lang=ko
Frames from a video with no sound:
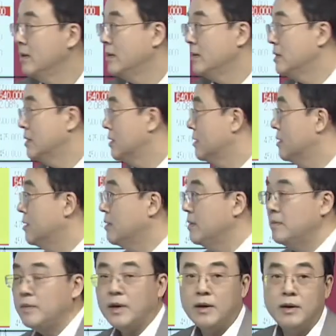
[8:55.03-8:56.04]

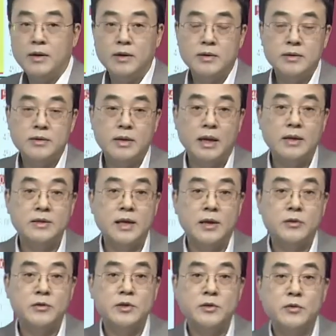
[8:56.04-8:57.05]
지금 어, LG
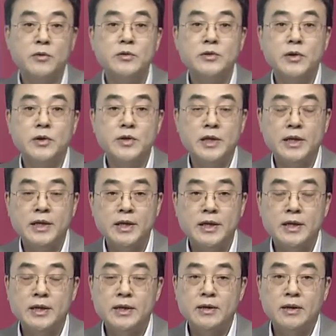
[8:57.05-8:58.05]
에너지
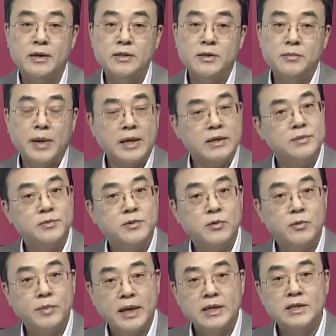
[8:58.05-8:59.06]
솔루션이 어, 지금
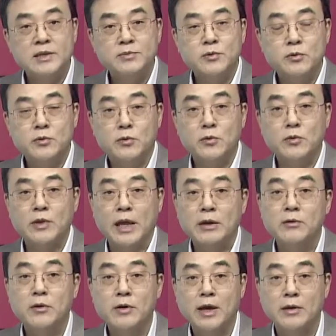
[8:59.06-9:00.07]
110조, 120조 정도
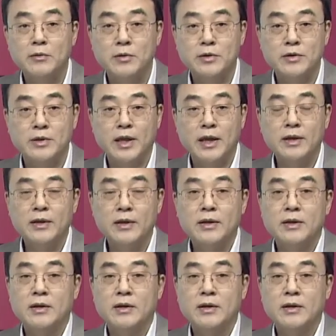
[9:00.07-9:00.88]
되는 걸로 알고 있는데